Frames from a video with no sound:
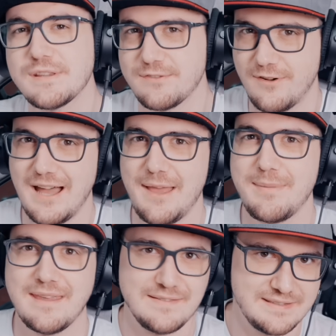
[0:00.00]
с
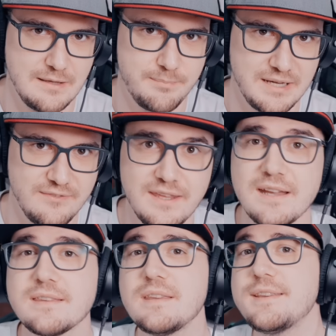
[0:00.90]
вами. Всем
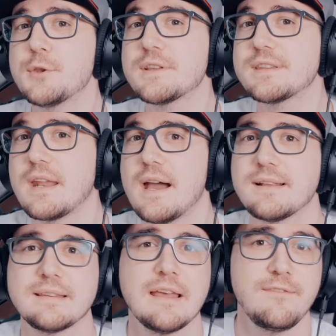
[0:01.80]
привет. И сегодня с
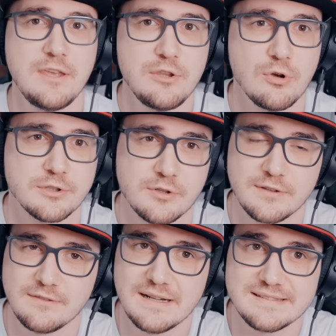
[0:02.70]
реакция на видео, которое
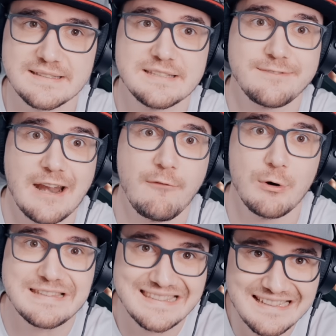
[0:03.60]
называется
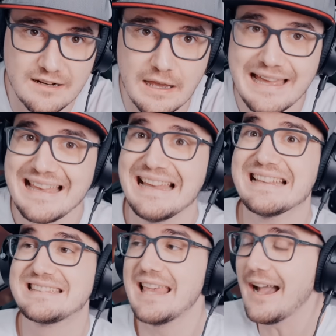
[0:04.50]
«Цифровой цирк».
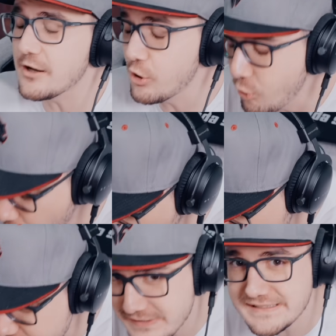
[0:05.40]

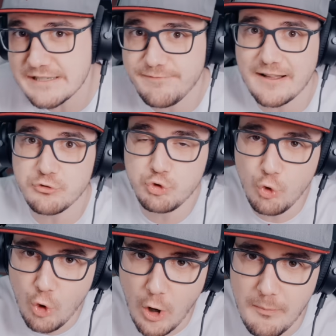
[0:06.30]
закрою ты за
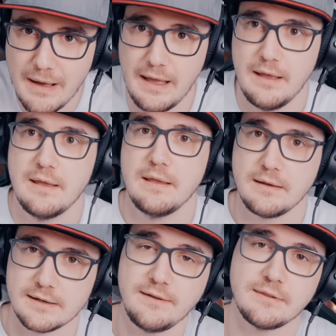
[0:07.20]
фандома!
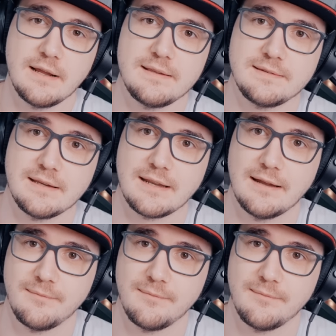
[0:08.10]
Когда вторая серия?